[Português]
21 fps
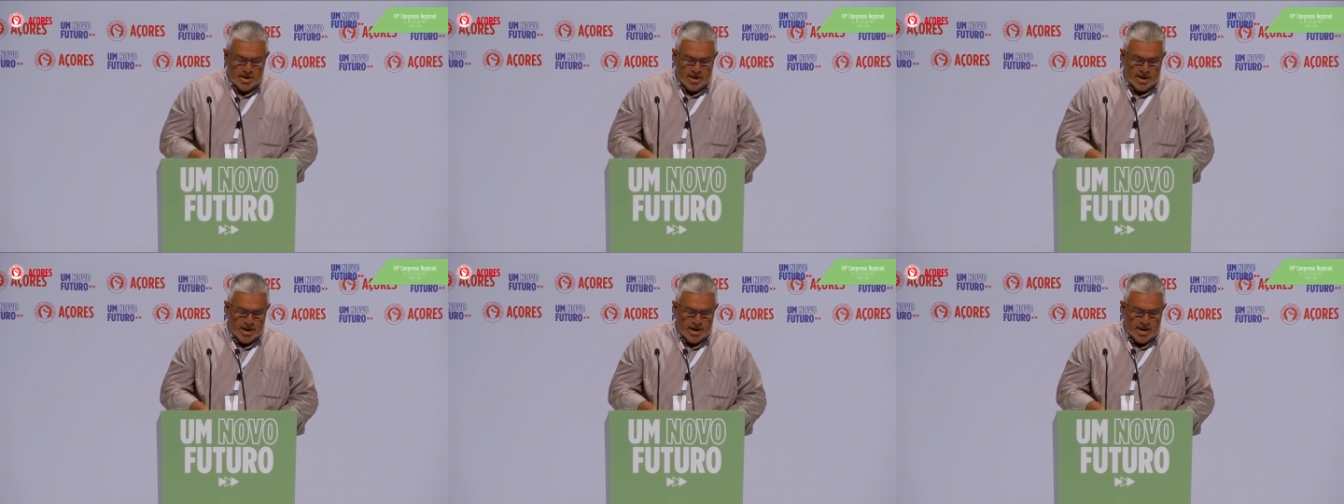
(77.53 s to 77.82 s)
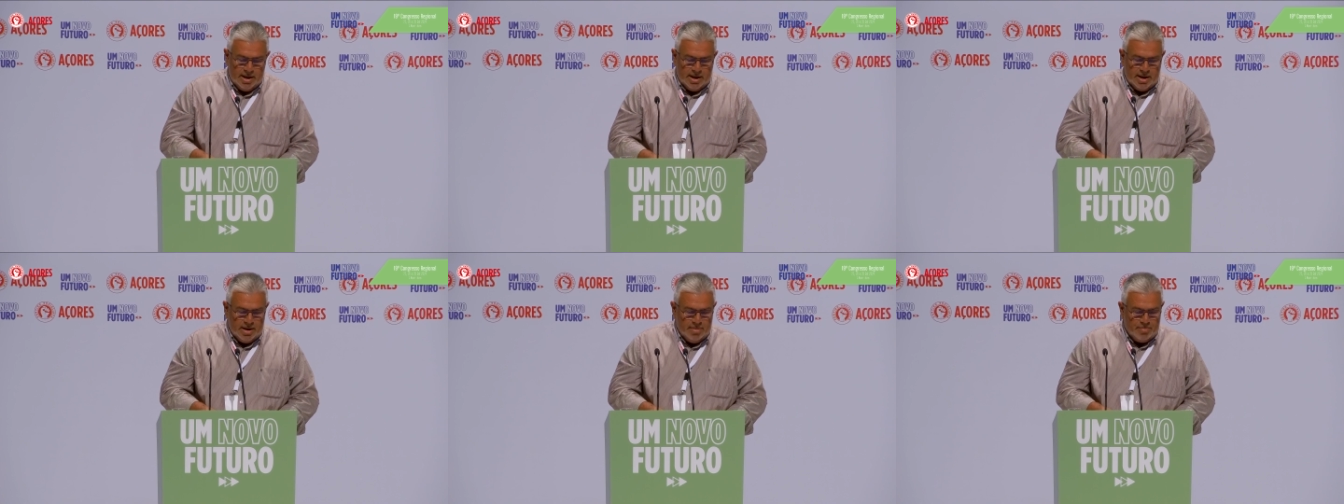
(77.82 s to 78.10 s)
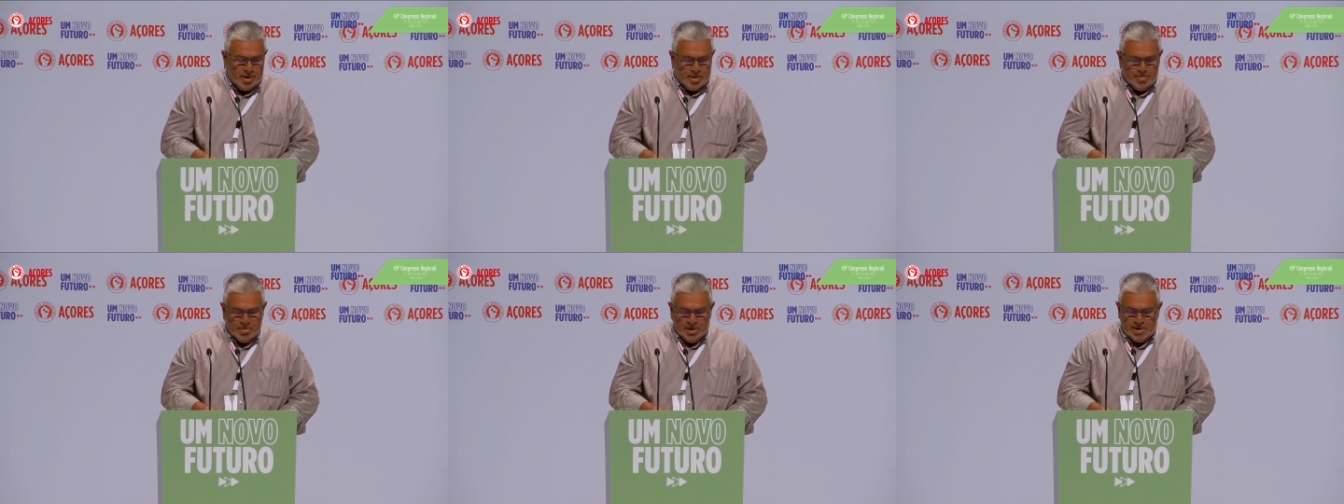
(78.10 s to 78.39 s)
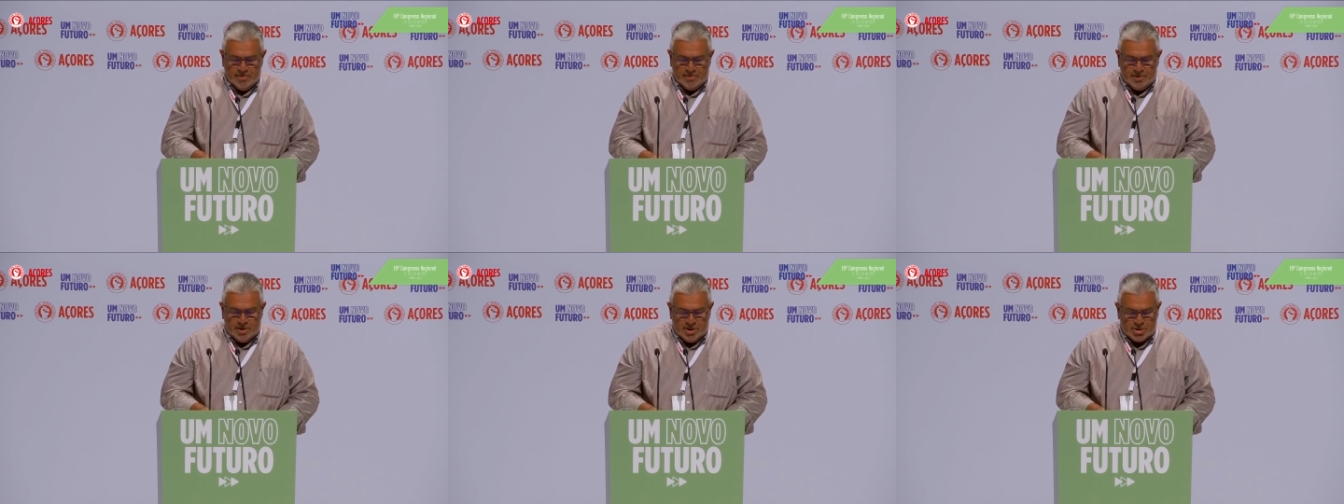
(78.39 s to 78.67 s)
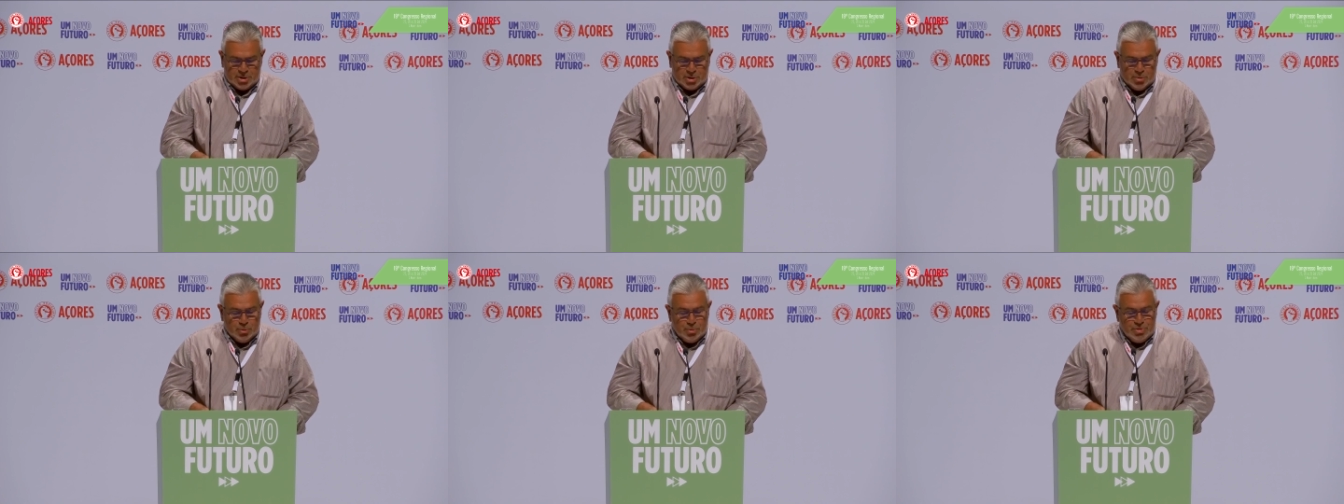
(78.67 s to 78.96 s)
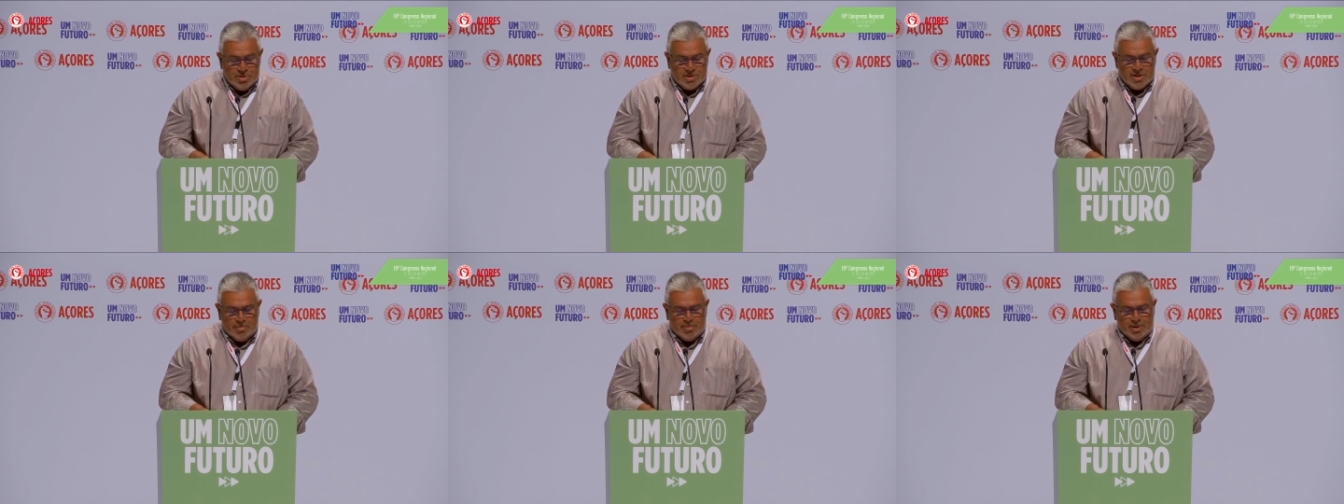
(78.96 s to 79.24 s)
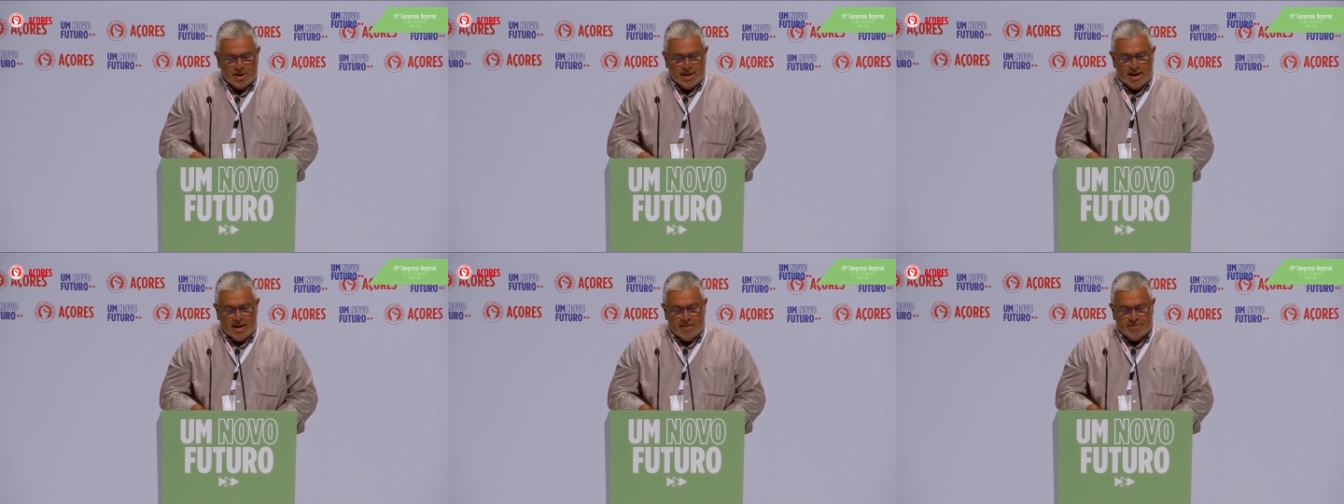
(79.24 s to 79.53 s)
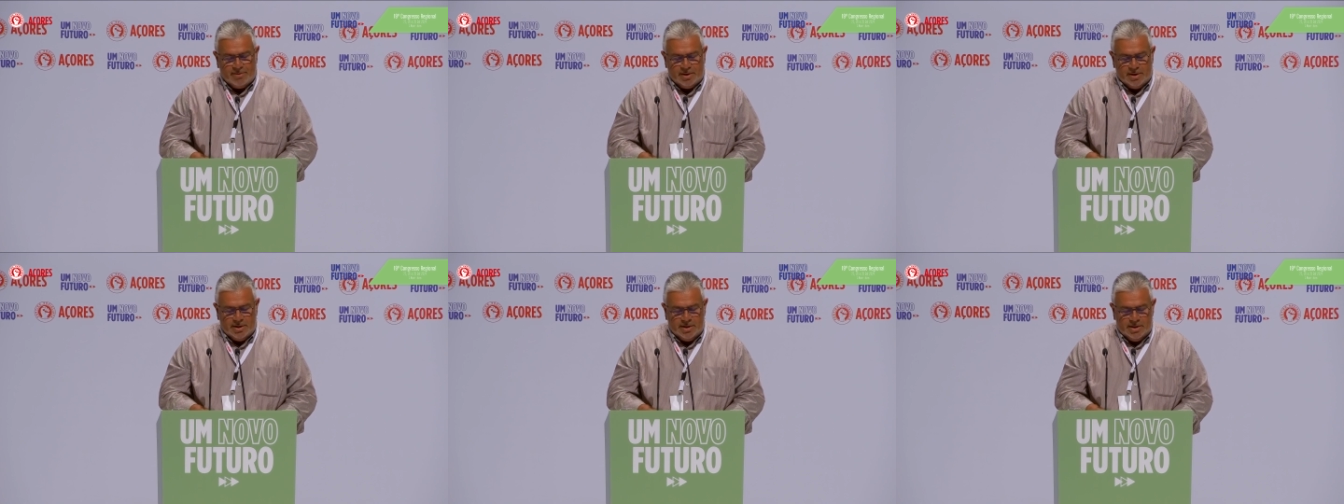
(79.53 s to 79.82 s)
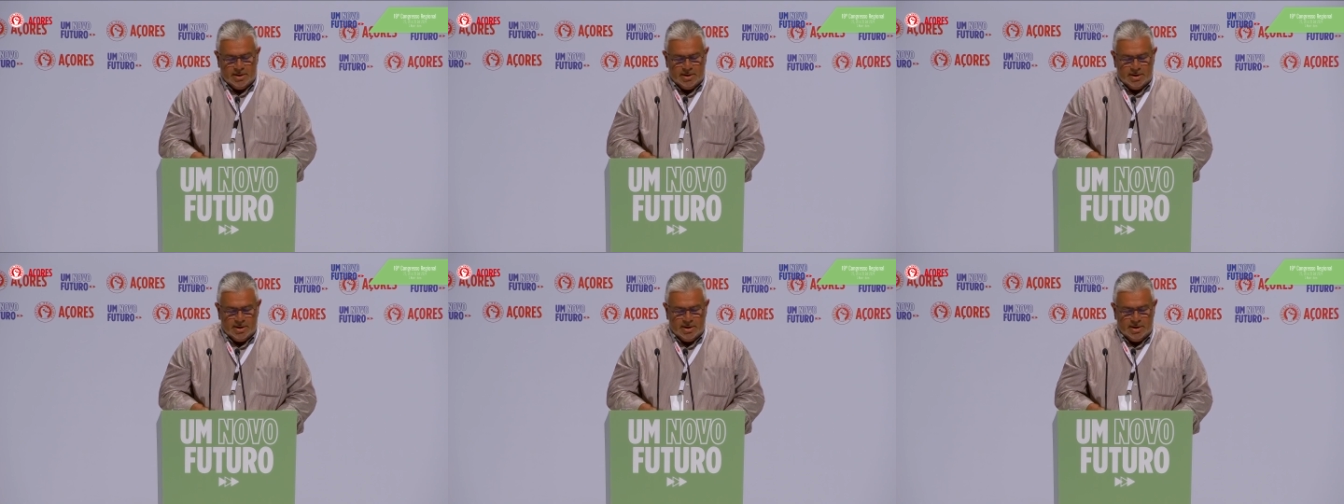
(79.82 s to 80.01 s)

é a primeira vez que uso da palavra